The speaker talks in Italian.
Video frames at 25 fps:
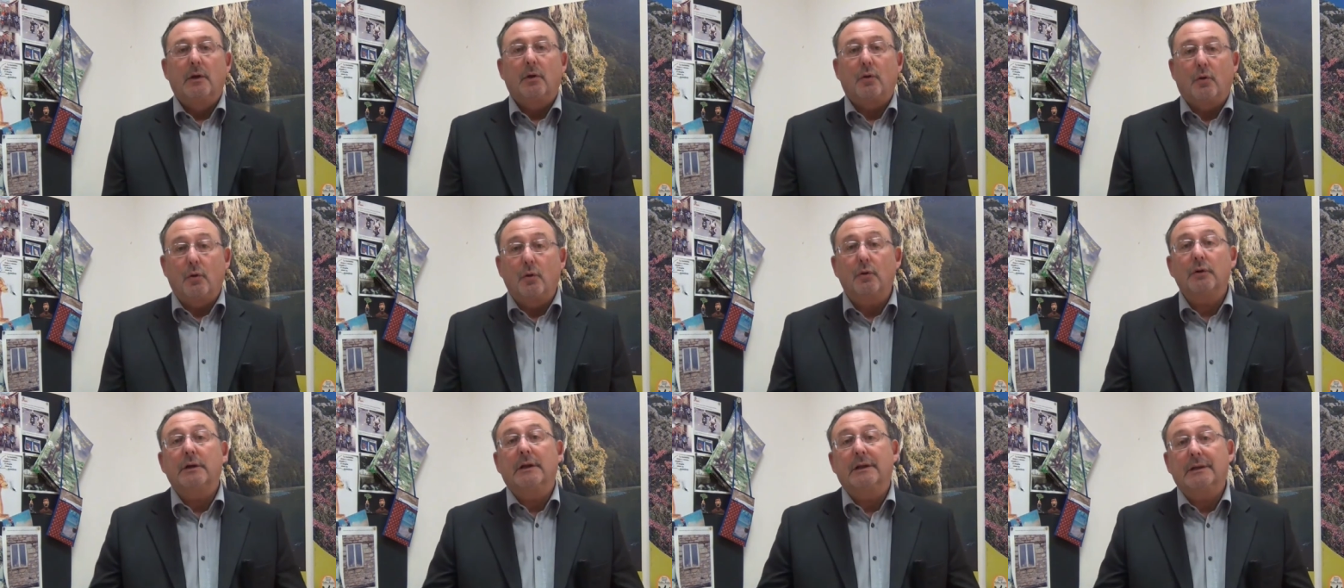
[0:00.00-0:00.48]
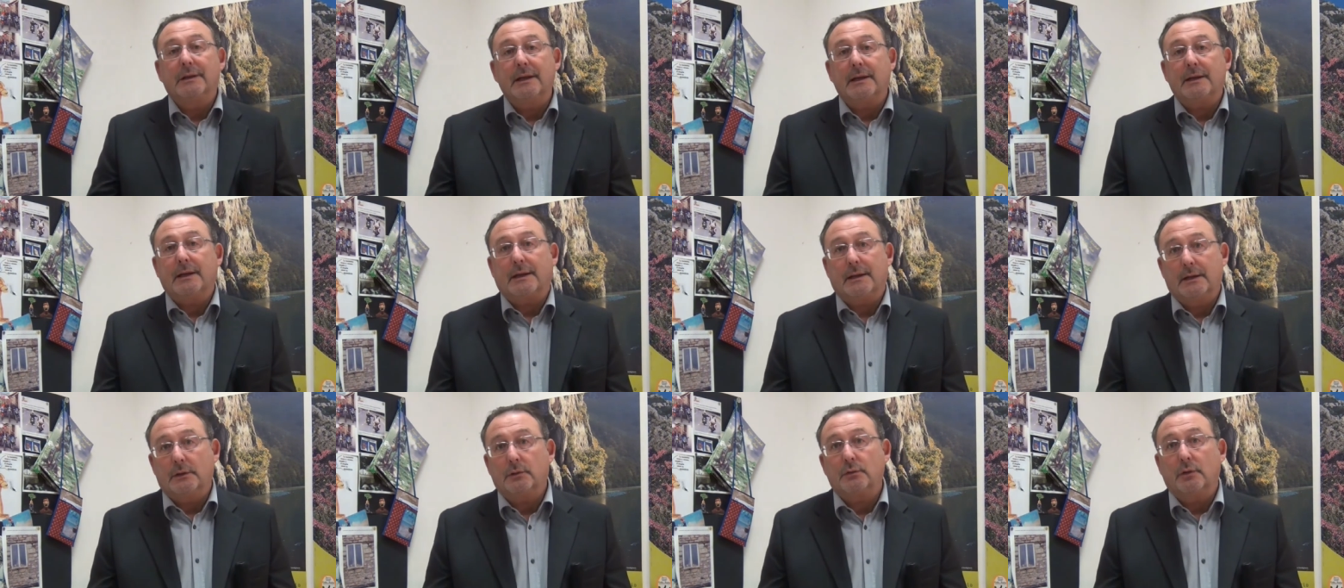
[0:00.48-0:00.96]
con il
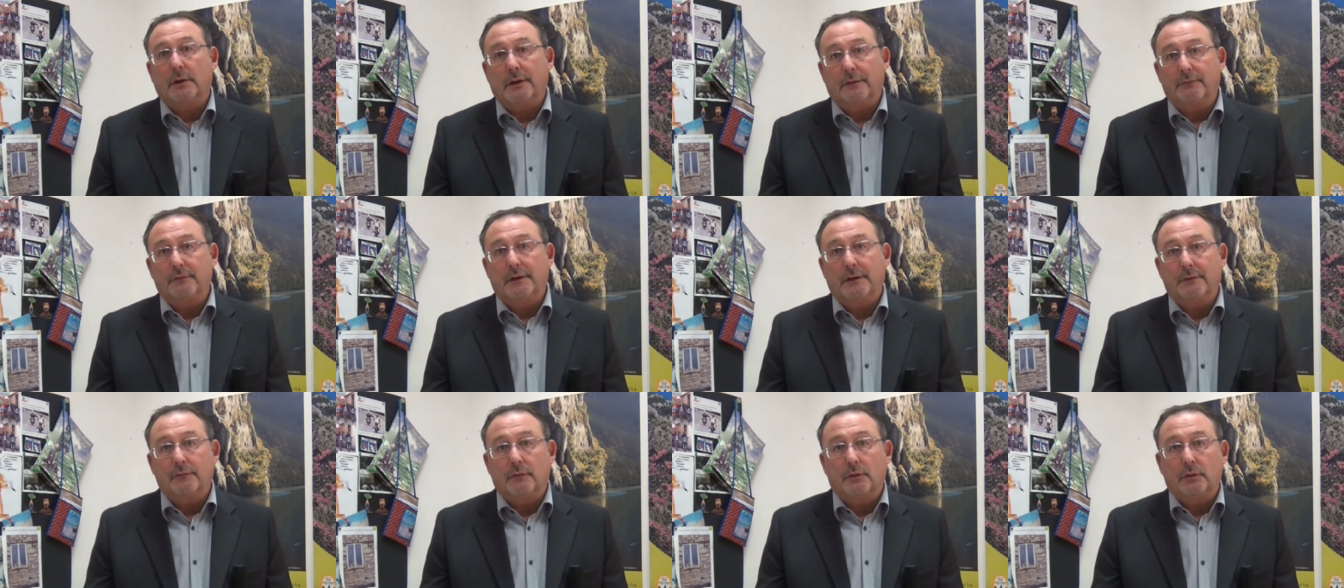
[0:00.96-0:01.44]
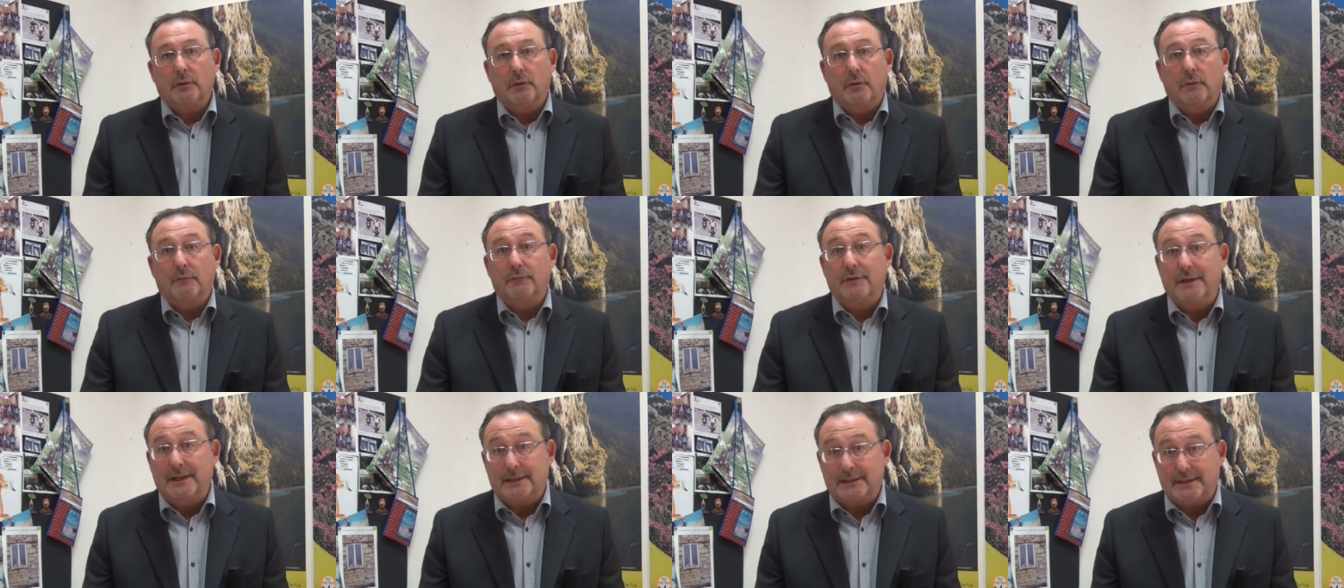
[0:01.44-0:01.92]
decreto le avevano
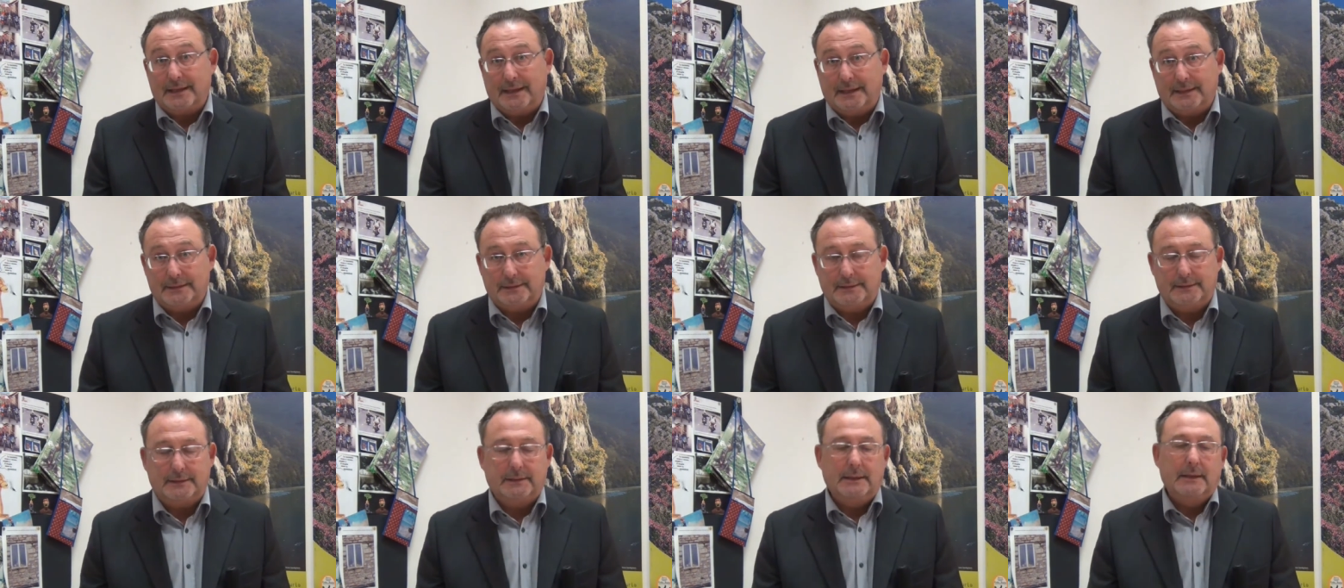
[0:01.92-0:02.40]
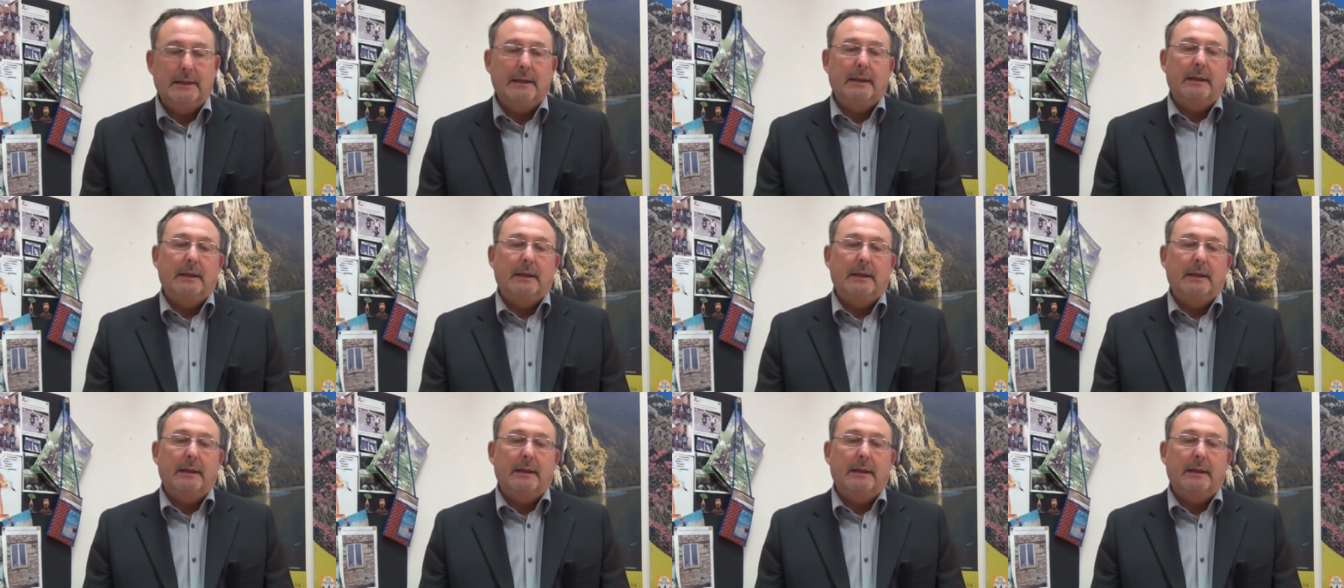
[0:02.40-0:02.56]
vietate.